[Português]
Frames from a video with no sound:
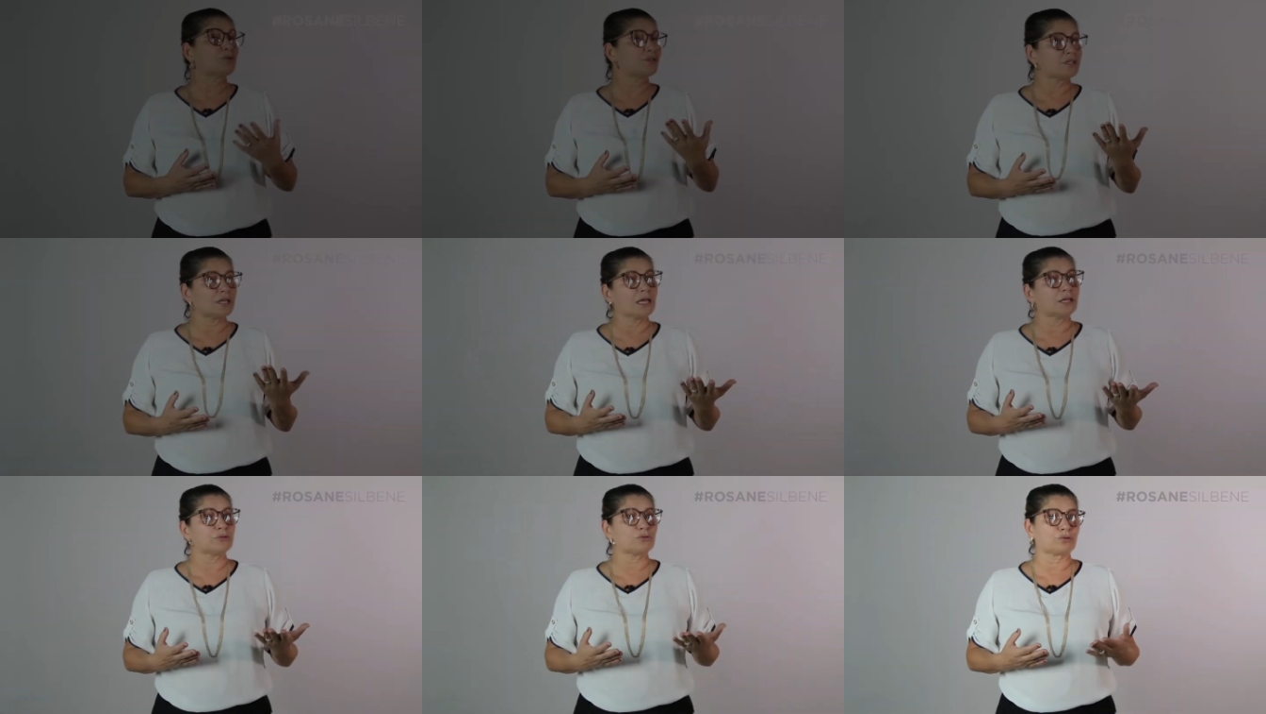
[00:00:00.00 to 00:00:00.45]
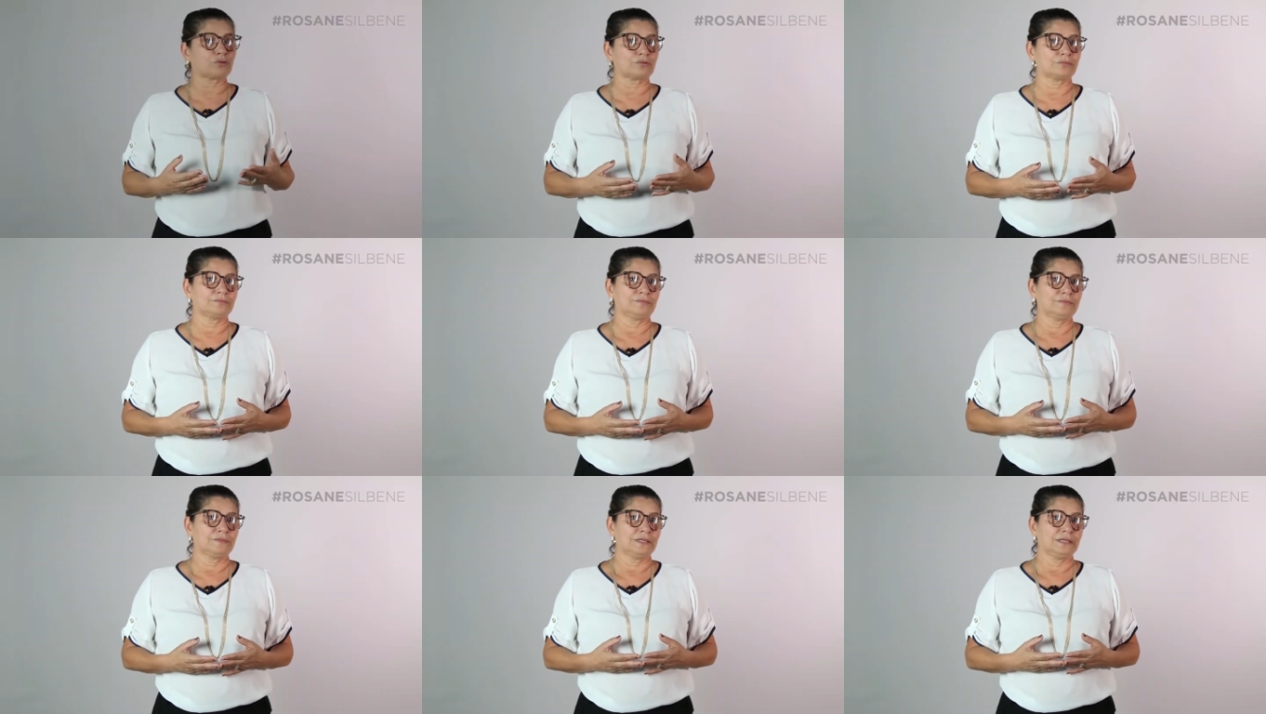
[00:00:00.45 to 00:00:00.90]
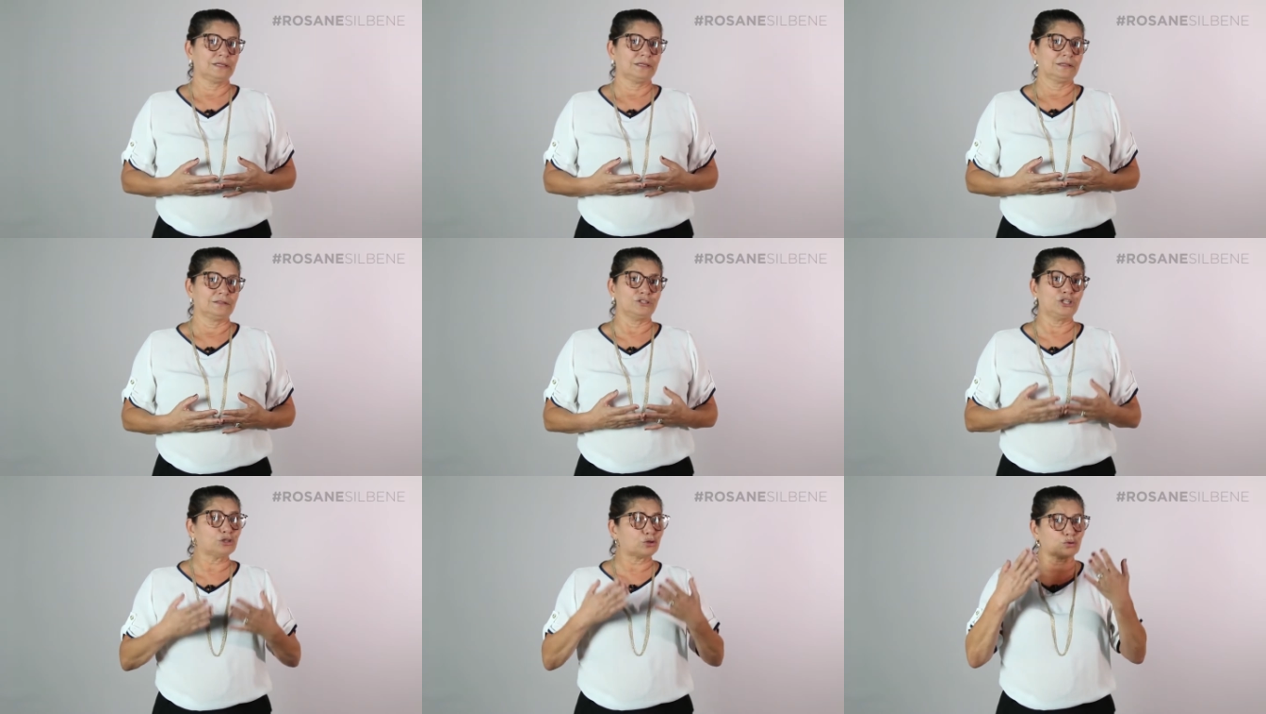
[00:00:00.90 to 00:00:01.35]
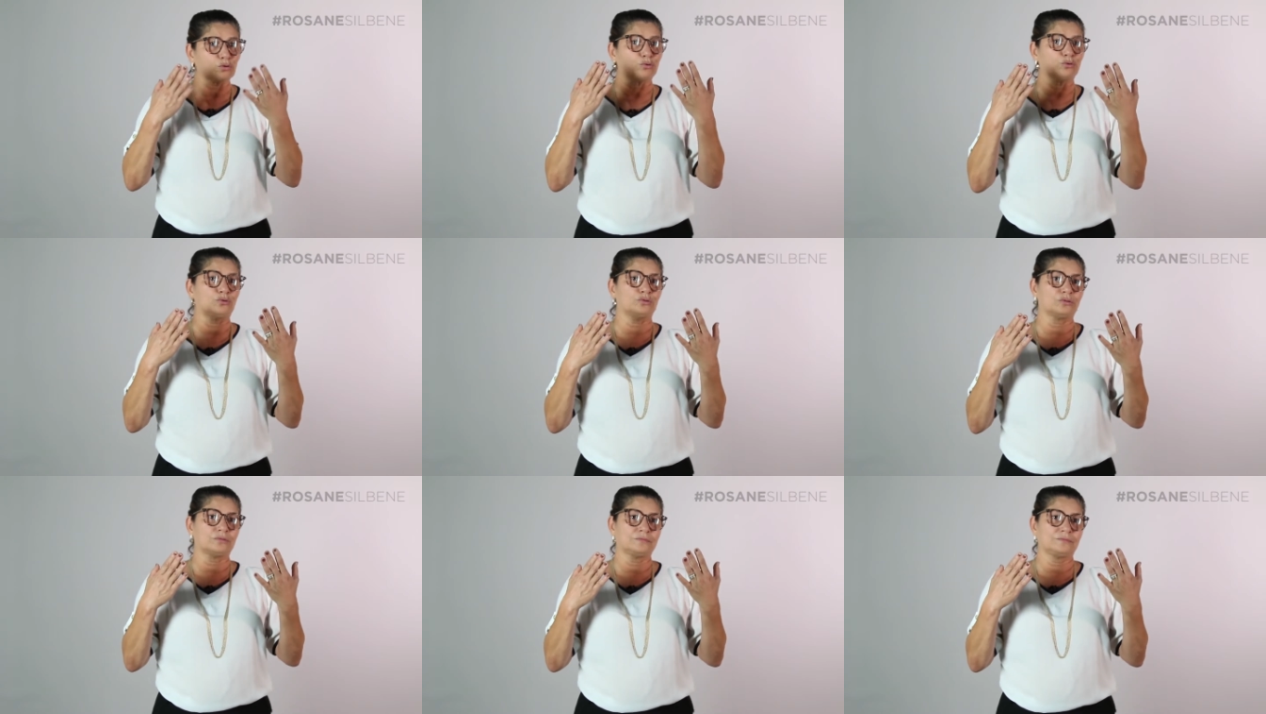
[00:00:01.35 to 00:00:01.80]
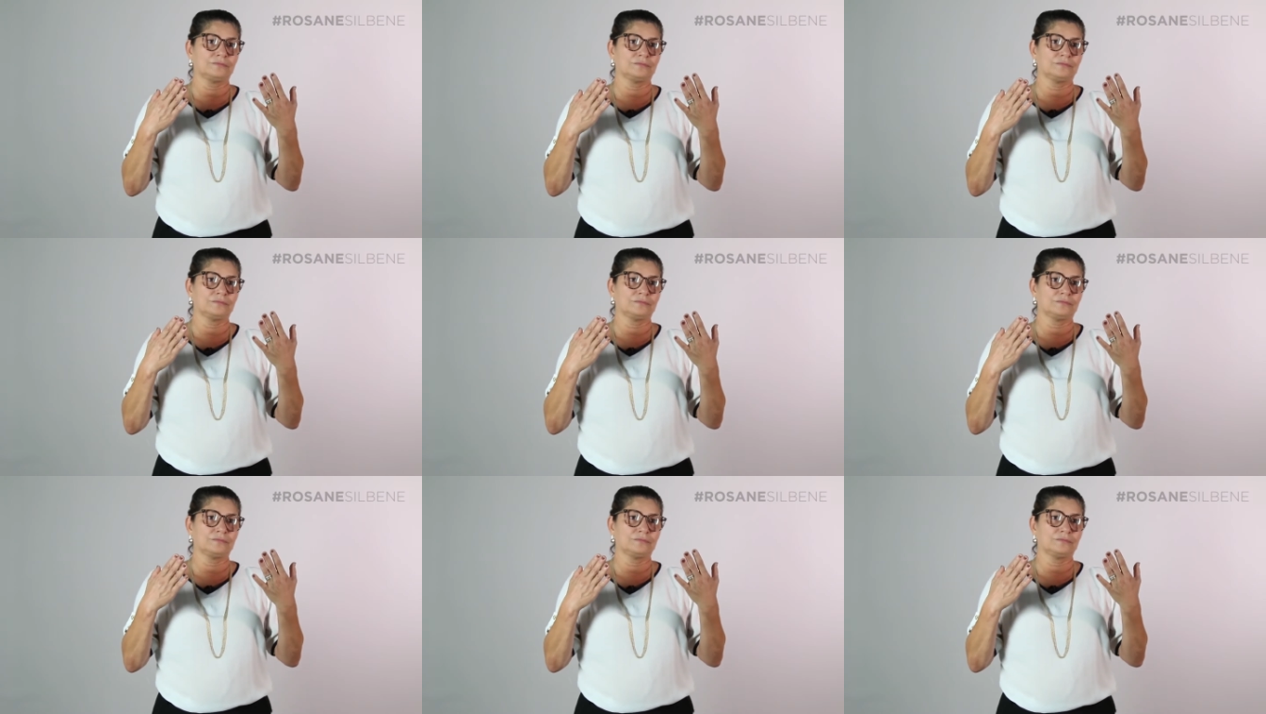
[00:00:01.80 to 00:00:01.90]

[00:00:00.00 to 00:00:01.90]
o centro de tudo.